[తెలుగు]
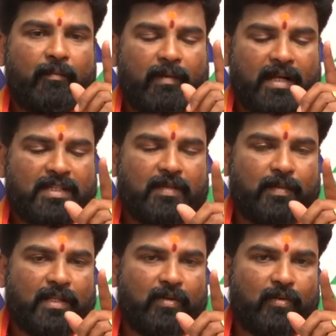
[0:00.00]
మనిషి
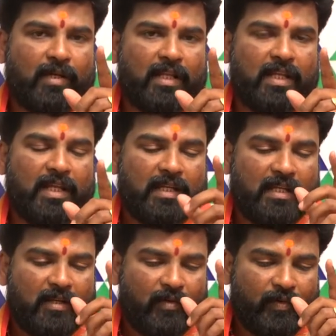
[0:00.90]
మీద ఉన్నది
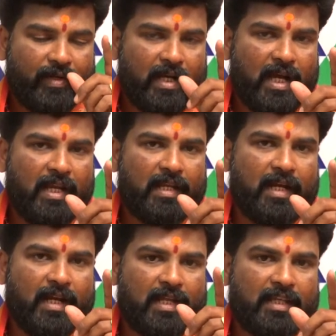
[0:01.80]
గాలి
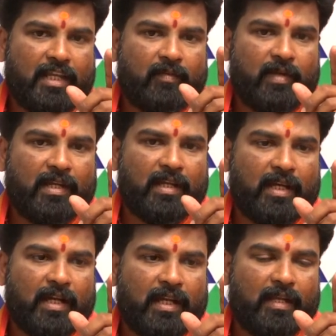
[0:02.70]
కానీ దెయ్యమైన
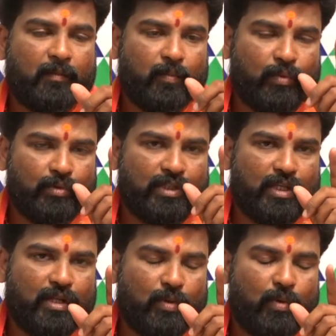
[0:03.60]
కానీ పూర్తి
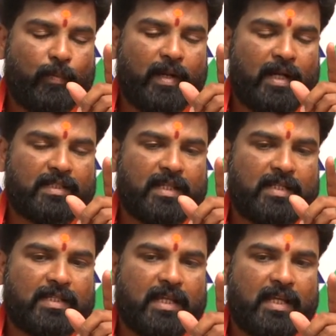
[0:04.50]
నిరూపణ
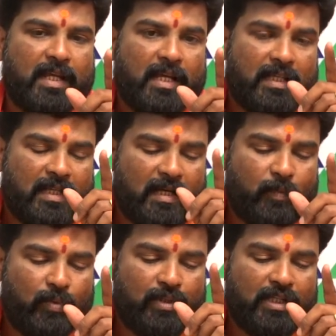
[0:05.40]
చేసి దాన్ని
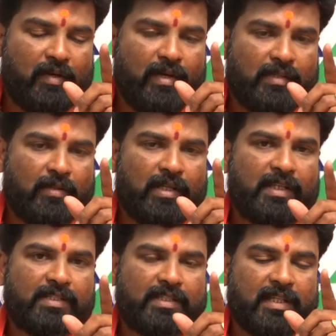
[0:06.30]
పూర్తిగా
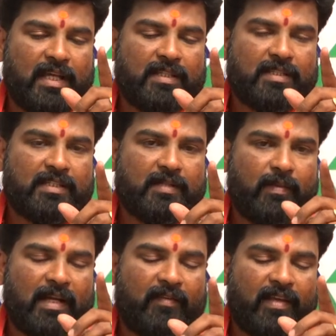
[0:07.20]
వైదొలిగించి శాంతి చేసి
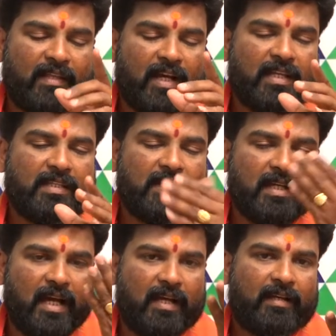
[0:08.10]
మళ్ళా వ్యధాయిధిగా